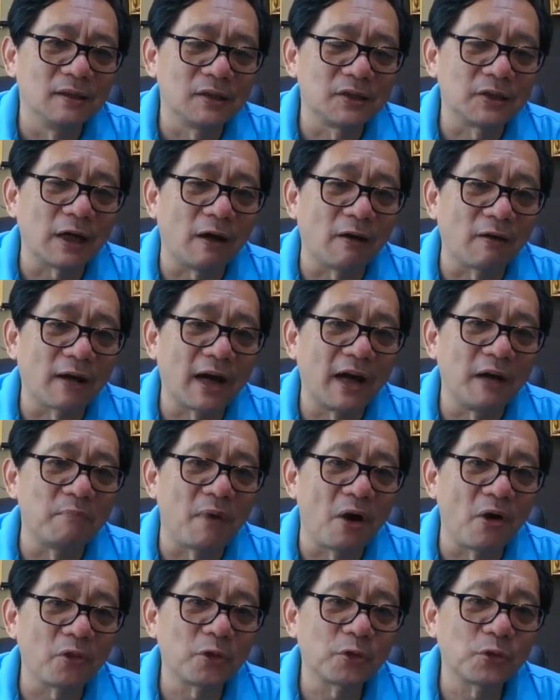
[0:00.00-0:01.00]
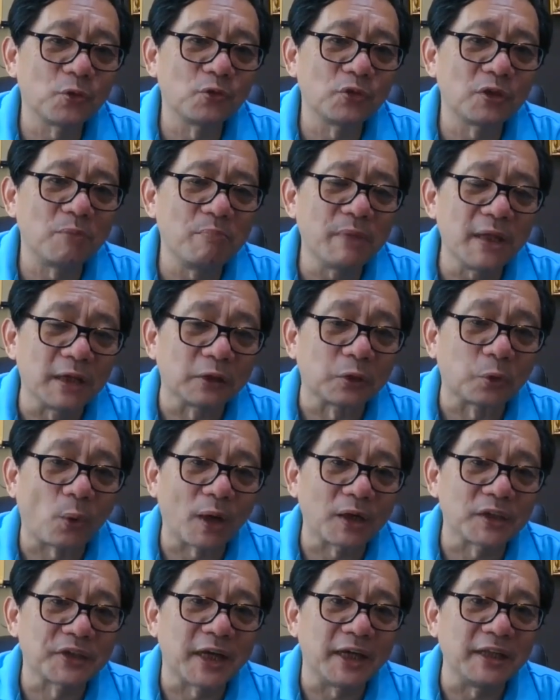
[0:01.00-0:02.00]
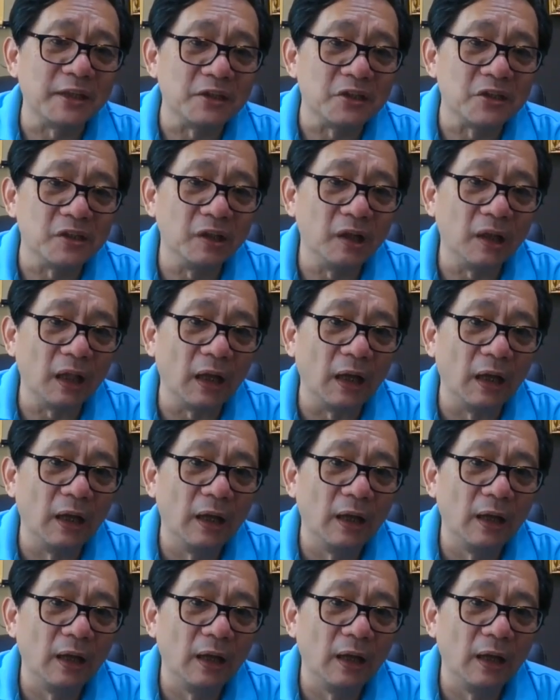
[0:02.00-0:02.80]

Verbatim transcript: 小看毛泽东的命多少钱一斤了？